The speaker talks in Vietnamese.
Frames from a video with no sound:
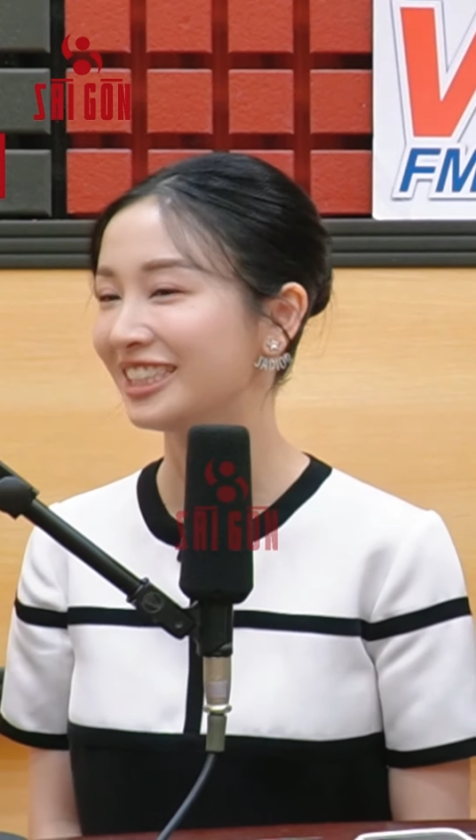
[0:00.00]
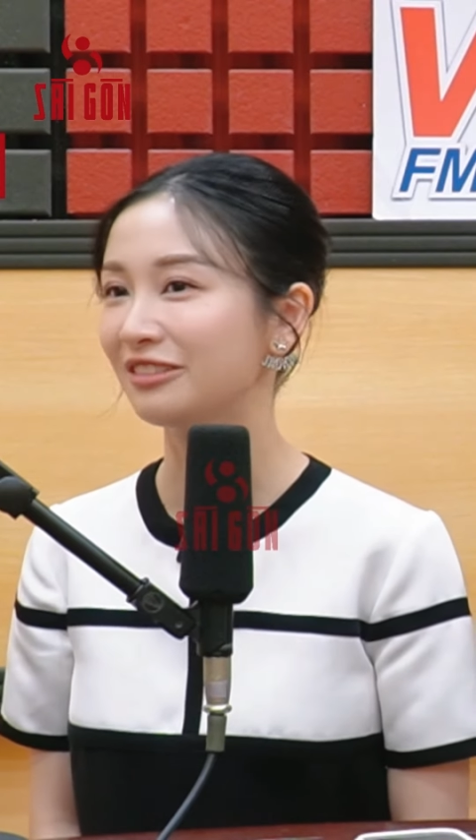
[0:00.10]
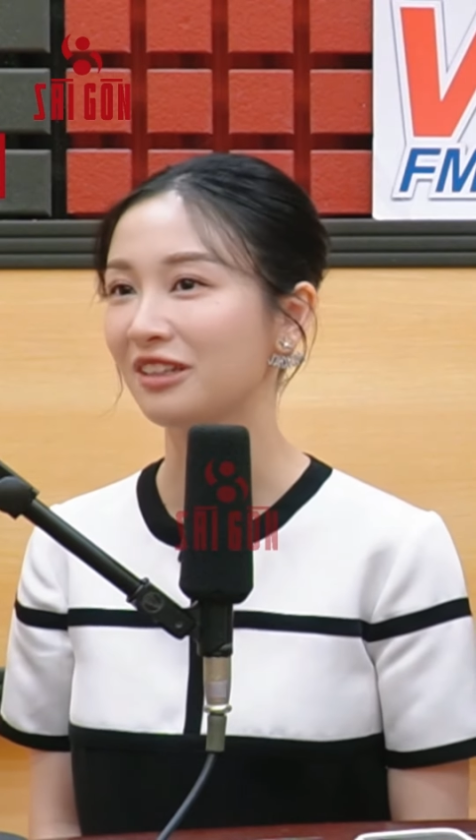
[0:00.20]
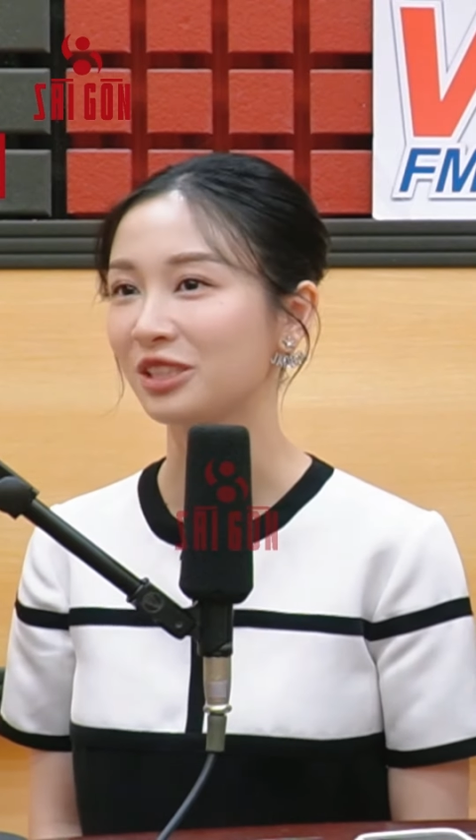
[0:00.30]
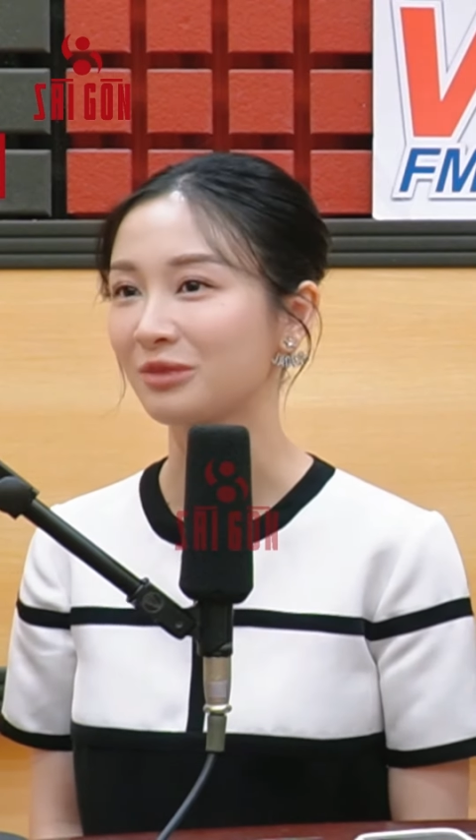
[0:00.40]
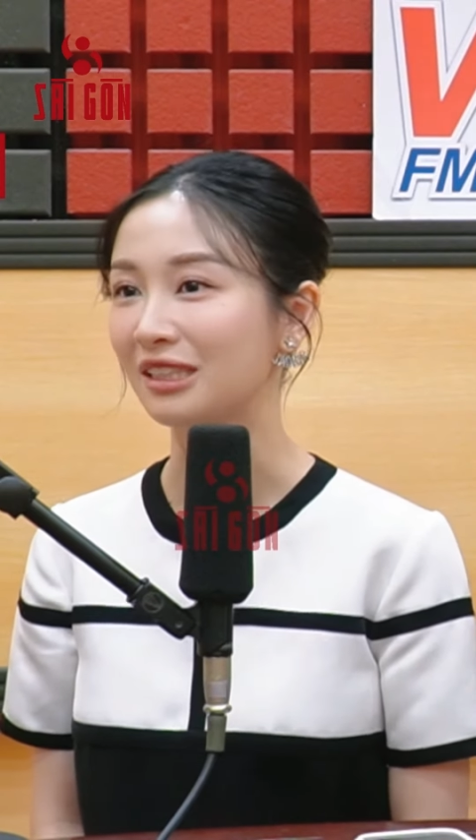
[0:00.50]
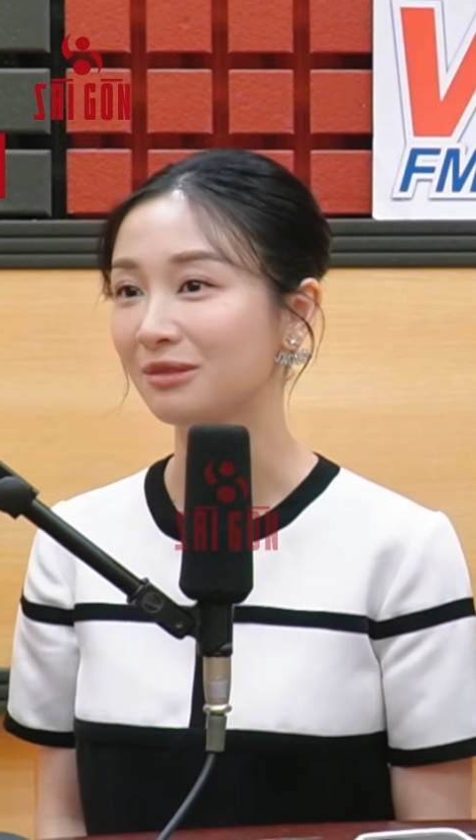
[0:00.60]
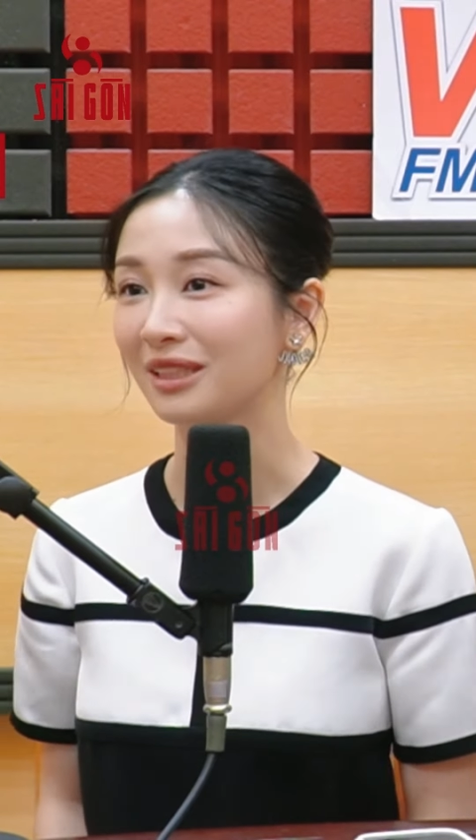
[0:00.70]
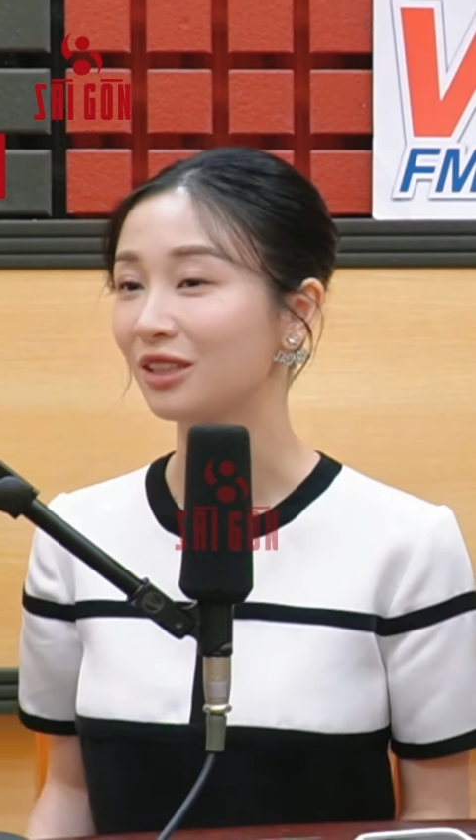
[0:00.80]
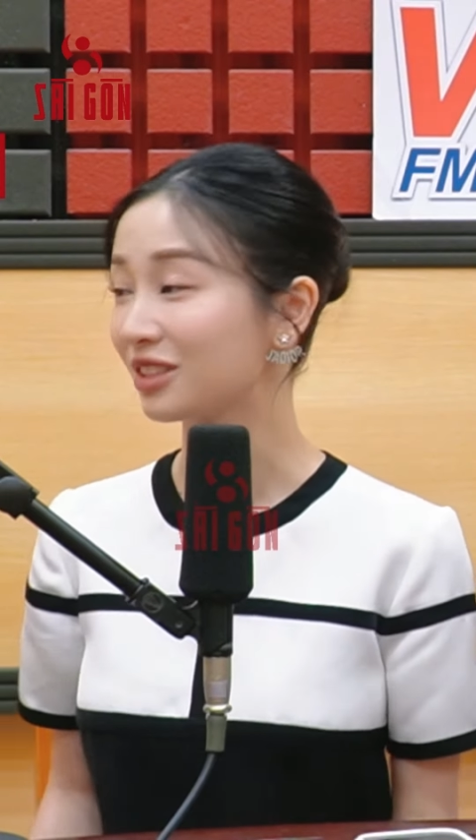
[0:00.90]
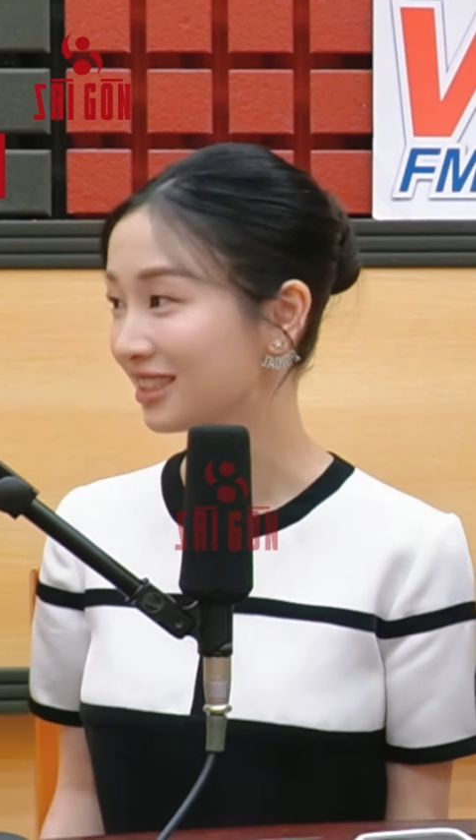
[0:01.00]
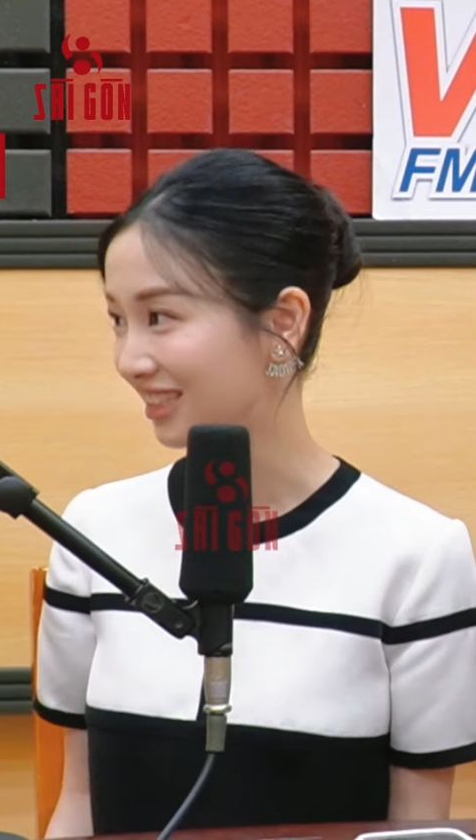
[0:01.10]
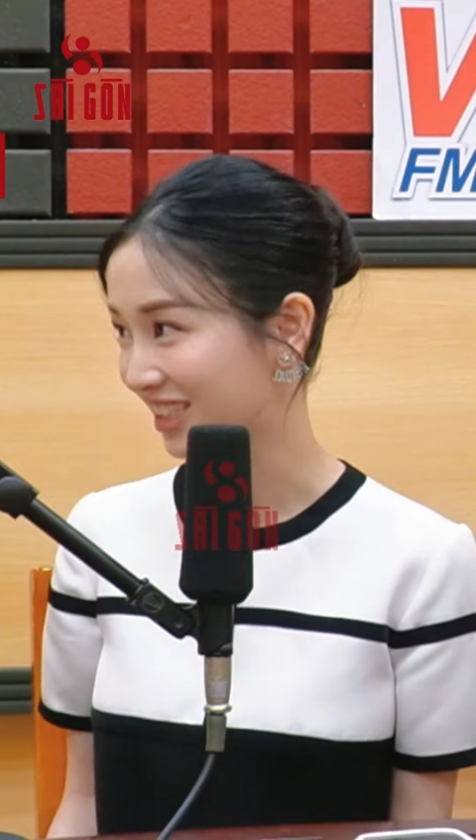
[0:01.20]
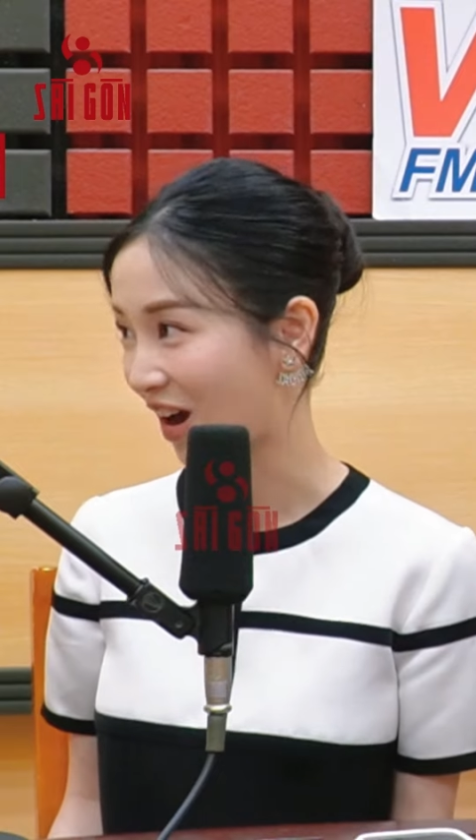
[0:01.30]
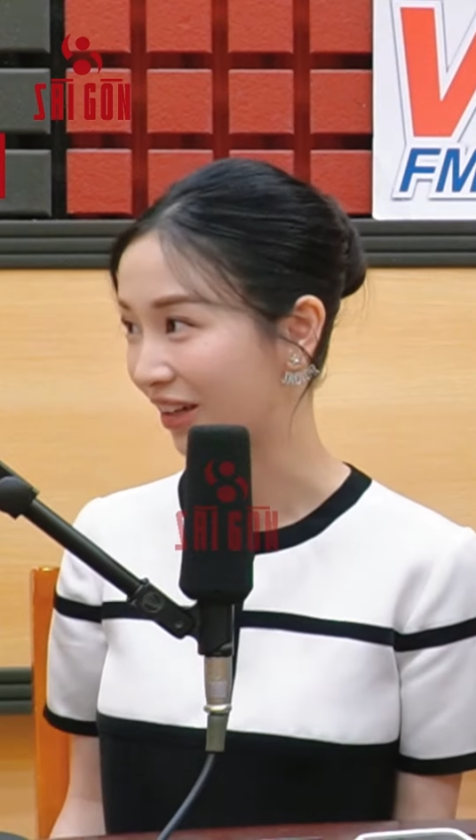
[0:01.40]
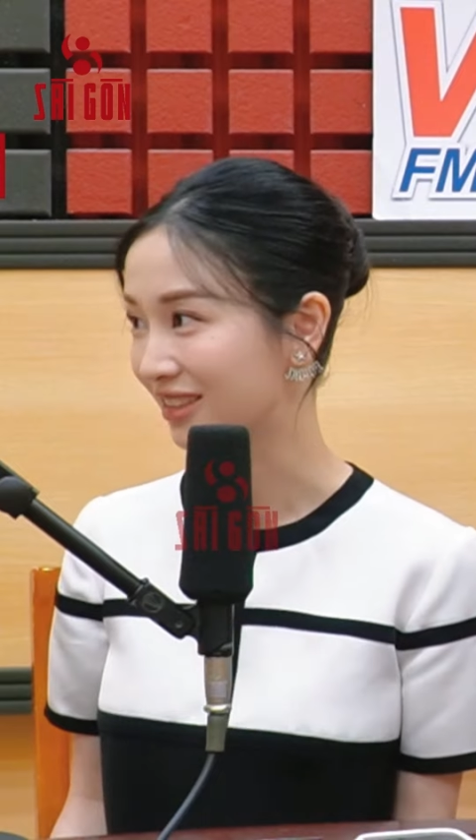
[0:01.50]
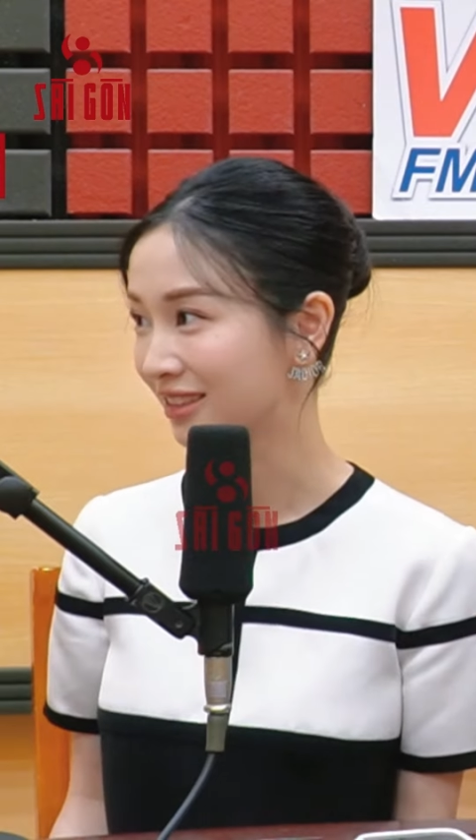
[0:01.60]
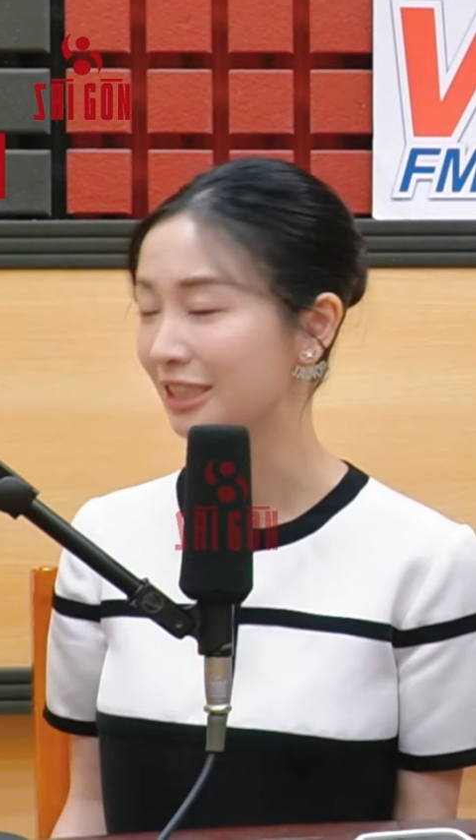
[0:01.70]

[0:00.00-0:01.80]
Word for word: Nhưng mà trong đấy thì mình đâu có sự lựa chọn.